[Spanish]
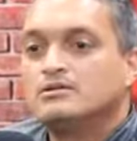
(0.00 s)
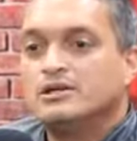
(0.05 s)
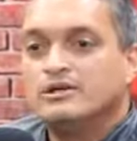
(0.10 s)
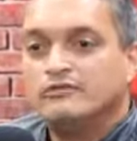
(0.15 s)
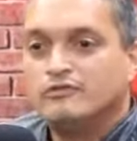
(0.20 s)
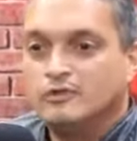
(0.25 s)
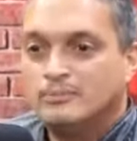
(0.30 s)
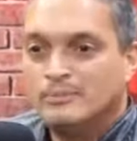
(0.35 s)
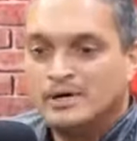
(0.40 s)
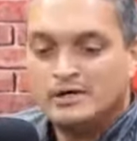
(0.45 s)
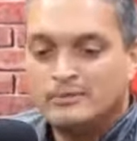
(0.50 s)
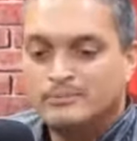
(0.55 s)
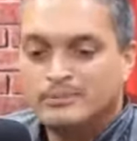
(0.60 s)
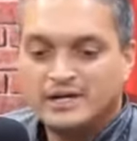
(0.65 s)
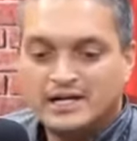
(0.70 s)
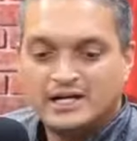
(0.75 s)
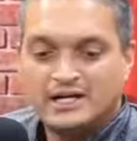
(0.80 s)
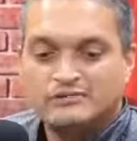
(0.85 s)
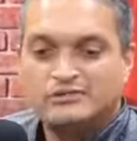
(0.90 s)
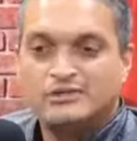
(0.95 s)
Se formaron
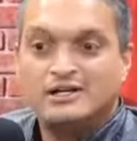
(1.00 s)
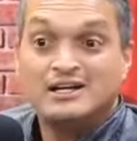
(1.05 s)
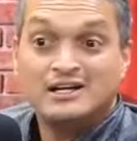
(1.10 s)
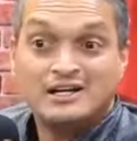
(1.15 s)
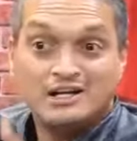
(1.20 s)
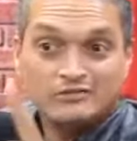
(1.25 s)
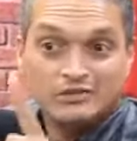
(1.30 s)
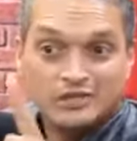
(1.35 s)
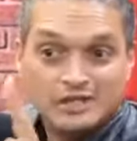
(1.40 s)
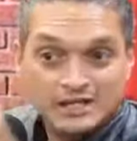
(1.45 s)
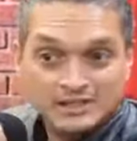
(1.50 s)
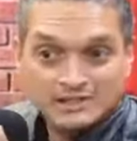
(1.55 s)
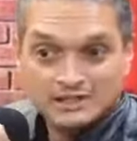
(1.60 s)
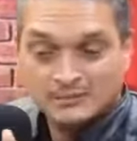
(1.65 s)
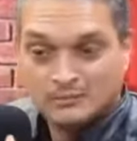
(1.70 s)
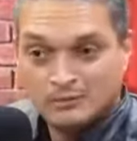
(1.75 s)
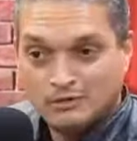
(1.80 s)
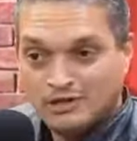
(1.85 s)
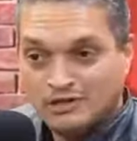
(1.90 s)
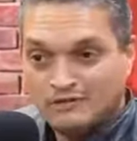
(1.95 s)
para eso. En el caso de Larry
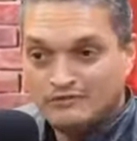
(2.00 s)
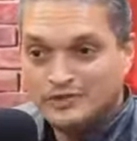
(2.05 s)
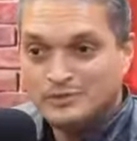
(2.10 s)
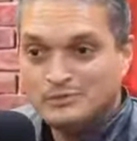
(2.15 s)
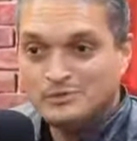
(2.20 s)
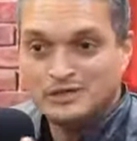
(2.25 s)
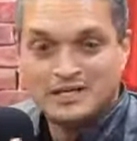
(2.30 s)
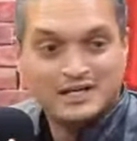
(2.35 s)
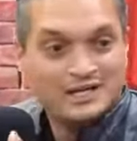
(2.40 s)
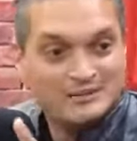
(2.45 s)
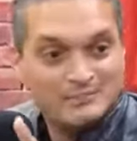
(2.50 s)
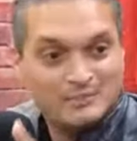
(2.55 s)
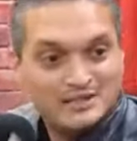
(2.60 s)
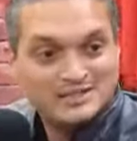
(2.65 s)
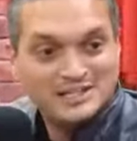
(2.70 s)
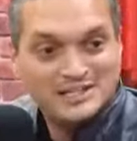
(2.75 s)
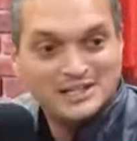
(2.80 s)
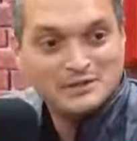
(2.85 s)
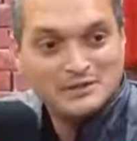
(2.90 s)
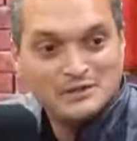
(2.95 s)
te puedo dar fe porque él me
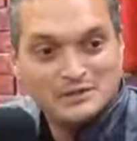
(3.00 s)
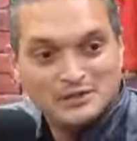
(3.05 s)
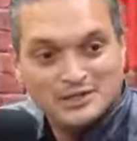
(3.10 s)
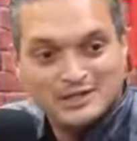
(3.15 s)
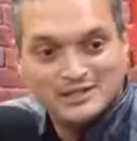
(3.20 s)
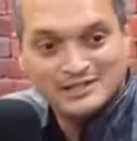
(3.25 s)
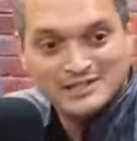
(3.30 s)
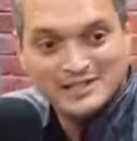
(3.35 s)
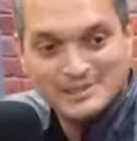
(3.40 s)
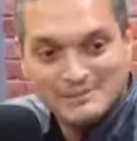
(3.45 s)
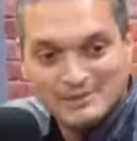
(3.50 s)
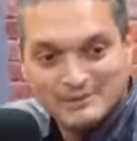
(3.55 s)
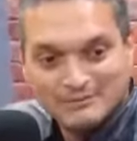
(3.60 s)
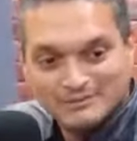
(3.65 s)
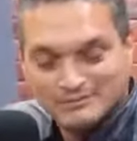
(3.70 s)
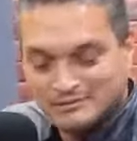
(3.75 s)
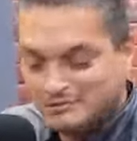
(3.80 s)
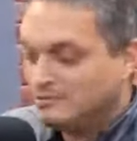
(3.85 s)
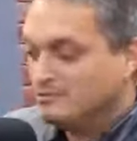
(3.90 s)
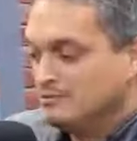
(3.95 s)
está llevando el nene para...
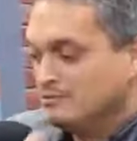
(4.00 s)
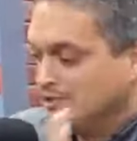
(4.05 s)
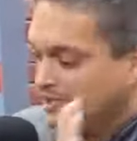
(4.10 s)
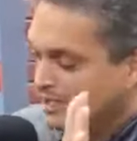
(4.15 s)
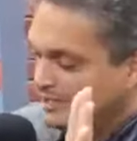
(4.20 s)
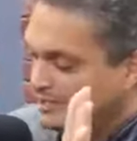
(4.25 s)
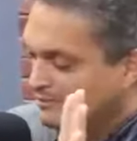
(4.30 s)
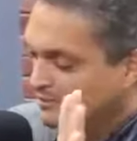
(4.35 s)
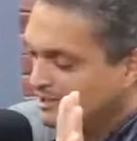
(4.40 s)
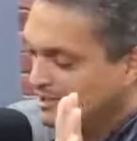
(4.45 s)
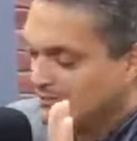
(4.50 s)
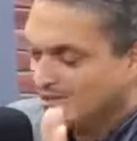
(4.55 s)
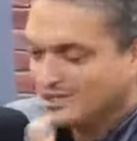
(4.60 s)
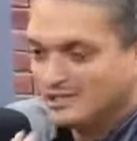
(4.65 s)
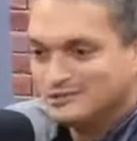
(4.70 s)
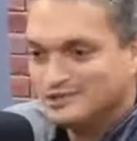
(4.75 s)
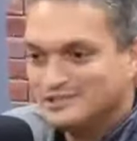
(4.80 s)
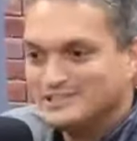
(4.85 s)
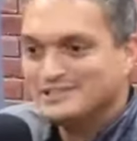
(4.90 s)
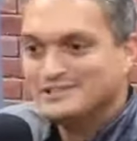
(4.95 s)
Larry, bueno, mía, lo
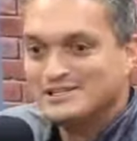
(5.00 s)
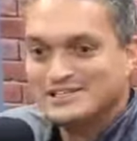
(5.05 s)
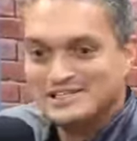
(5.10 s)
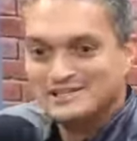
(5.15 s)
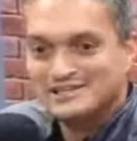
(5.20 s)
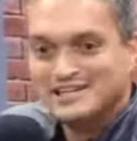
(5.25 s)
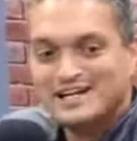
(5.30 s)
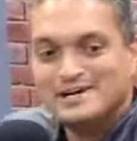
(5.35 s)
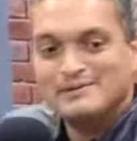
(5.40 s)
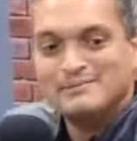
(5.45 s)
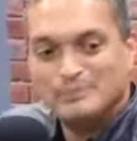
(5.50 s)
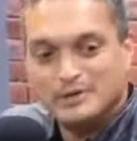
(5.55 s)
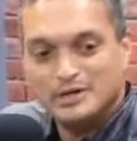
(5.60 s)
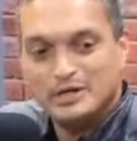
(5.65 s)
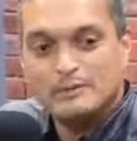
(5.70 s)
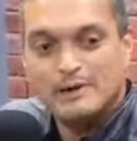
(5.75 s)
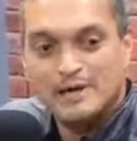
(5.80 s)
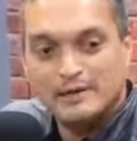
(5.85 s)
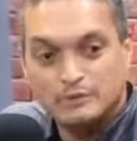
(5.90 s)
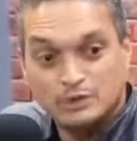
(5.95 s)
estoy tirando aquí, ¿verdad?
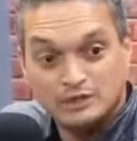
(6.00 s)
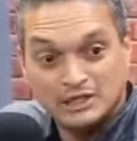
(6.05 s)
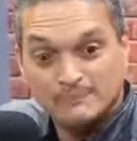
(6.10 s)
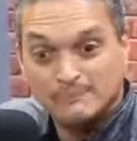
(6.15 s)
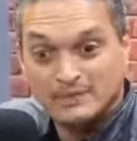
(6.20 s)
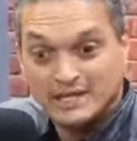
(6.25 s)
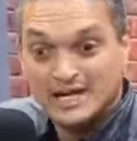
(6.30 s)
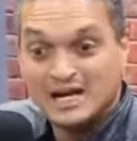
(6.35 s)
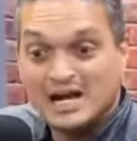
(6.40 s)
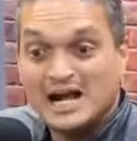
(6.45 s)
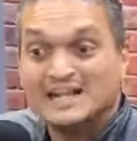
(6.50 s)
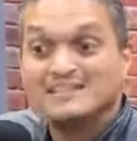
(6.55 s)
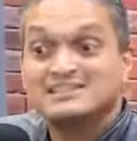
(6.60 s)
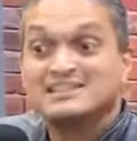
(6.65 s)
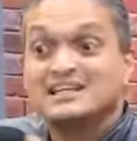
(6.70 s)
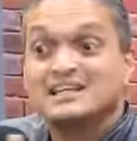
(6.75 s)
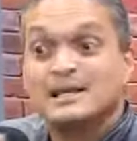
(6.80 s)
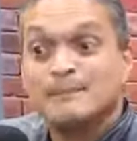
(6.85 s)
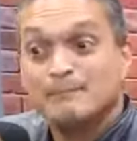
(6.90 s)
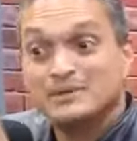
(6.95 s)
Pero eh. para,
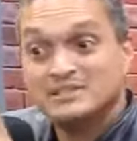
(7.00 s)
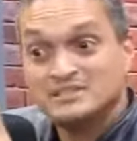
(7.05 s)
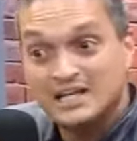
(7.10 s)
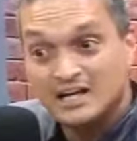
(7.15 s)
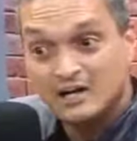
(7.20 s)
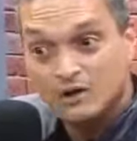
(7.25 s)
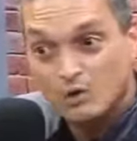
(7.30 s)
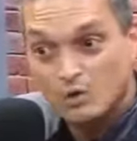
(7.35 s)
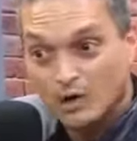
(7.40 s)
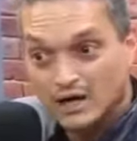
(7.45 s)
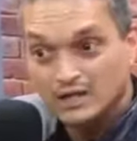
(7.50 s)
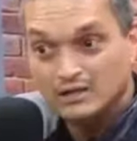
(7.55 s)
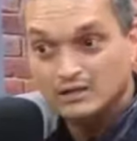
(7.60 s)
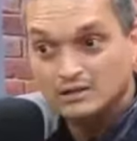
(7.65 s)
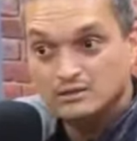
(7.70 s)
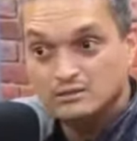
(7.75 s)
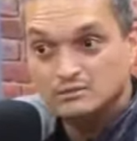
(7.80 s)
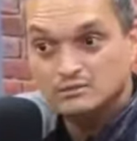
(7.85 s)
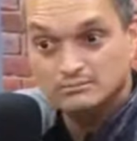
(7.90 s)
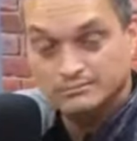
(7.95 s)
antes de empezar a jugar,
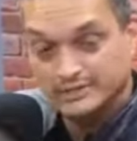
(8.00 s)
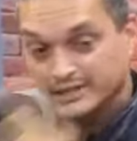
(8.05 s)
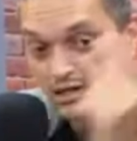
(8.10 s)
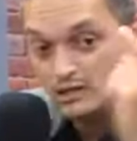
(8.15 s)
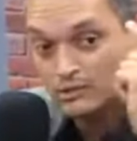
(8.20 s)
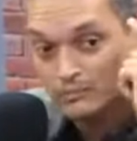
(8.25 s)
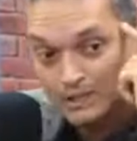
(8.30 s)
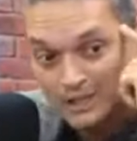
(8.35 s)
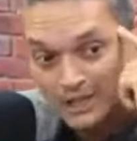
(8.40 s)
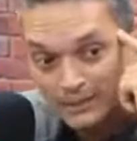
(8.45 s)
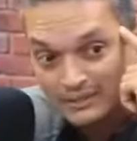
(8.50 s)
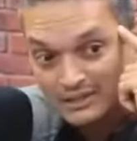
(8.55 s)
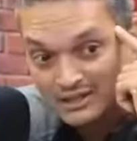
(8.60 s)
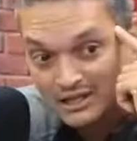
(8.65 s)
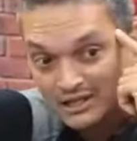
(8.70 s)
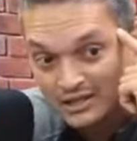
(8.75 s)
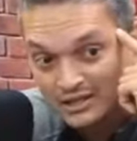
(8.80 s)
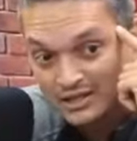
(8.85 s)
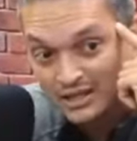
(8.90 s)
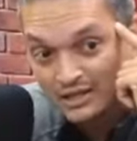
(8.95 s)
mira cómo es la
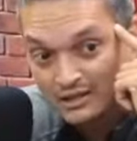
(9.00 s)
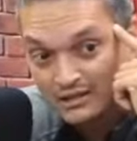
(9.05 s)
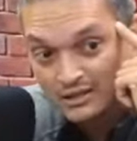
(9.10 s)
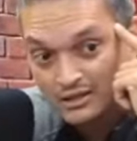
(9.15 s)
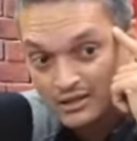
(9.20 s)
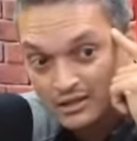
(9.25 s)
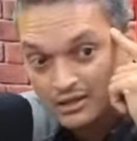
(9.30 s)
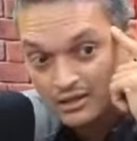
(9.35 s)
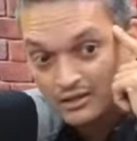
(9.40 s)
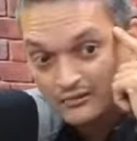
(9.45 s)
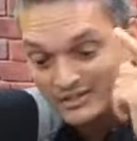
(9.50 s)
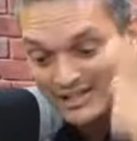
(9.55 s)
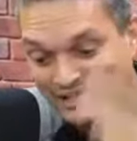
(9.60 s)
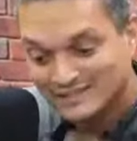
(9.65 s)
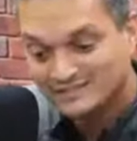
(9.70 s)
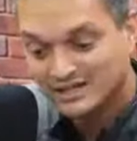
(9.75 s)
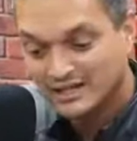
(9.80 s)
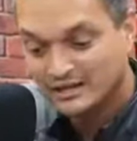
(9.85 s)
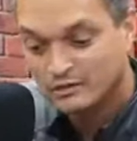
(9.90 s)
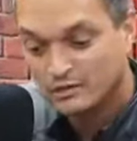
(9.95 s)
mentalidad,
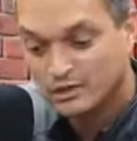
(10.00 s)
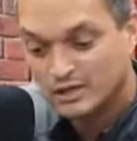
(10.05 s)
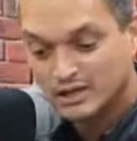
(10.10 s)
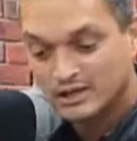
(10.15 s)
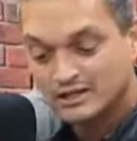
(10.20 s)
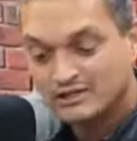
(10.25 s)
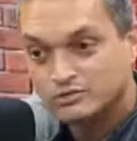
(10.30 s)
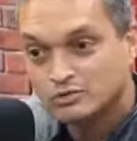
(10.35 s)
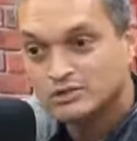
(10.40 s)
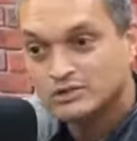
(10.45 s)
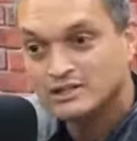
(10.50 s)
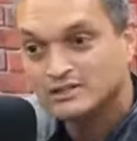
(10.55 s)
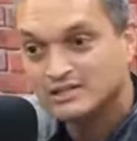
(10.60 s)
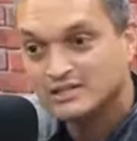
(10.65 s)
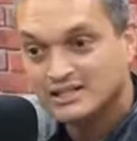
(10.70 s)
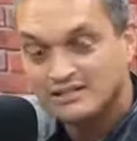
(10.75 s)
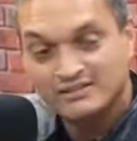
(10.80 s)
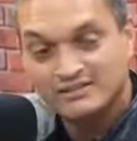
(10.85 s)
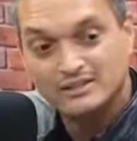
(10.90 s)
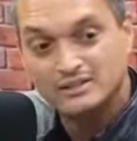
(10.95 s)
desarrollarle sus
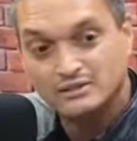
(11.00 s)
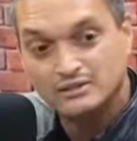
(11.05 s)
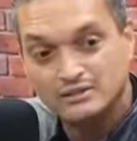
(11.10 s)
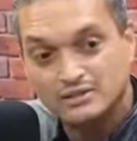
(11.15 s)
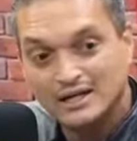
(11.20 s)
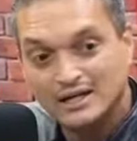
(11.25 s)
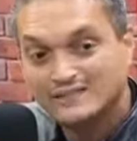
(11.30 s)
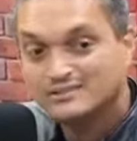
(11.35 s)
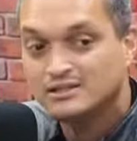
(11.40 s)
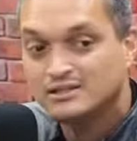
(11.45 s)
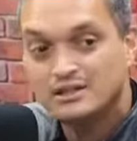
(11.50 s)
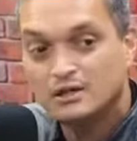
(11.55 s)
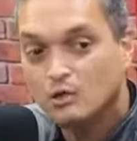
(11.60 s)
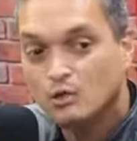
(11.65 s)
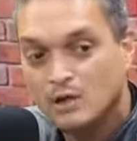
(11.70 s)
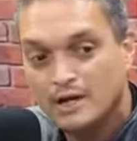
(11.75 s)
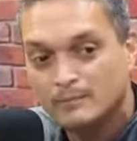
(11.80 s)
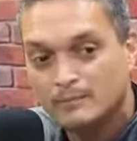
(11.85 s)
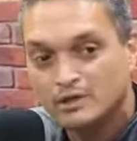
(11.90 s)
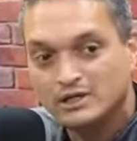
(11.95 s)
destrezas. Antes de
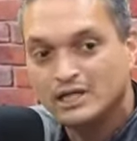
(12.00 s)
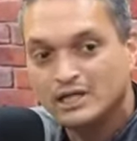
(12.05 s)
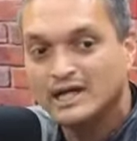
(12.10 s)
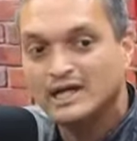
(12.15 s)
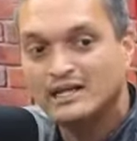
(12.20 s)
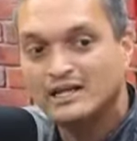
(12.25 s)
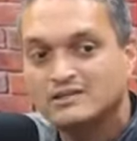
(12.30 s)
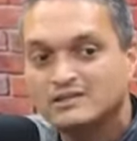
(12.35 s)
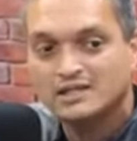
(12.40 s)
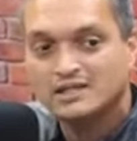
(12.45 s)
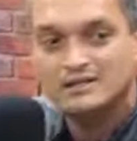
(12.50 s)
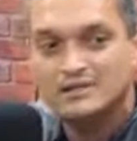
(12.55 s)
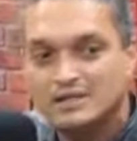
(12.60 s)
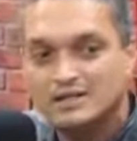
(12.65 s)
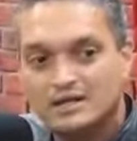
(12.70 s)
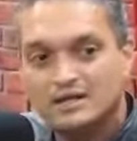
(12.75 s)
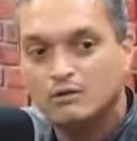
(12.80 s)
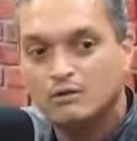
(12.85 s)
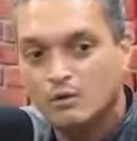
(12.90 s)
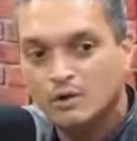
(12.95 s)
jugar, porque él
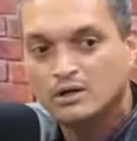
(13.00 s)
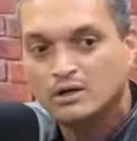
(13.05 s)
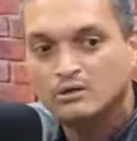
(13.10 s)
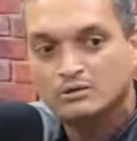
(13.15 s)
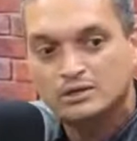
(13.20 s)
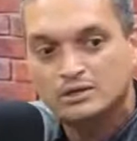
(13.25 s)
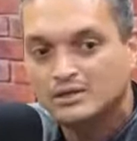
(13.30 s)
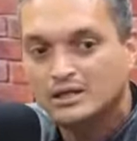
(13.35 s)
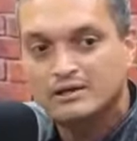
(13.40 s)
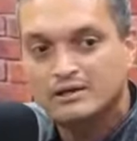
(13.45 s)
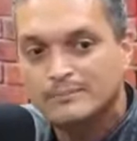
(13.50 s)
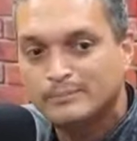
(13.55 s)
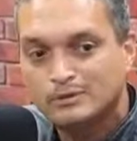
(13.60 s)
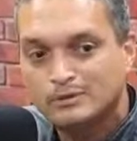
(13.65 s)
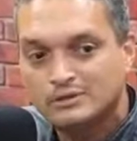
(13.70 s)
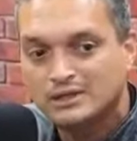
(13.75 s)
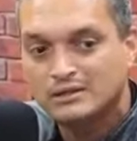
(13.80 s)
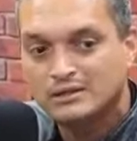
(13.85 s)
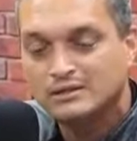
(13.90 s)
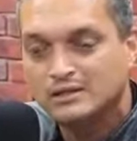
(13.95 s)
entiende que el juego no es tan
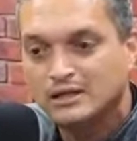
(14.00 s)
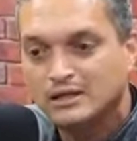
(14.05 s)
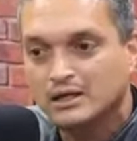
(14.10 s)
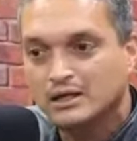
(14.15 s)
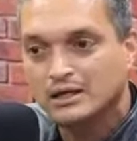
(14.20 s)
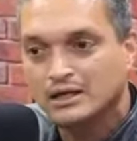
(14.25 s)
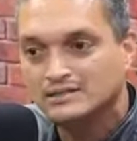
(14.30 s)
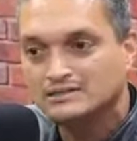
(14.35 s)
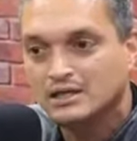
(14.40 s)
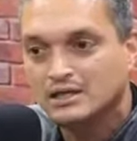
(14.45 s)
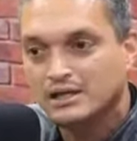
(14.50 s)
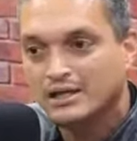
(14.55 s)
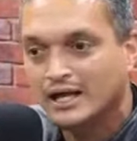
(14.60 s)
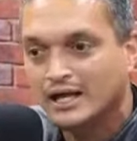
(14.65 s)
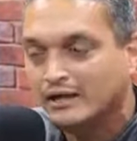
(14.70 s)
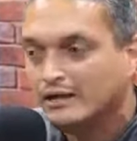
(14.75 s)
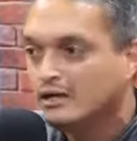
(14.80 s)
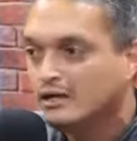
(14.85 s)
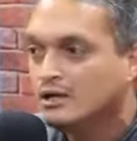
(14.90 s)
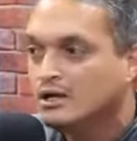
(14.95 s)
importante a esas
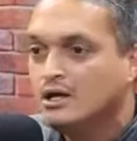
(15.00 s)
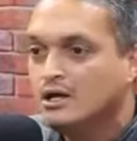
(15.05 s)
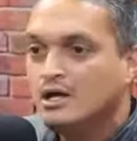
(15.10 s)
edades.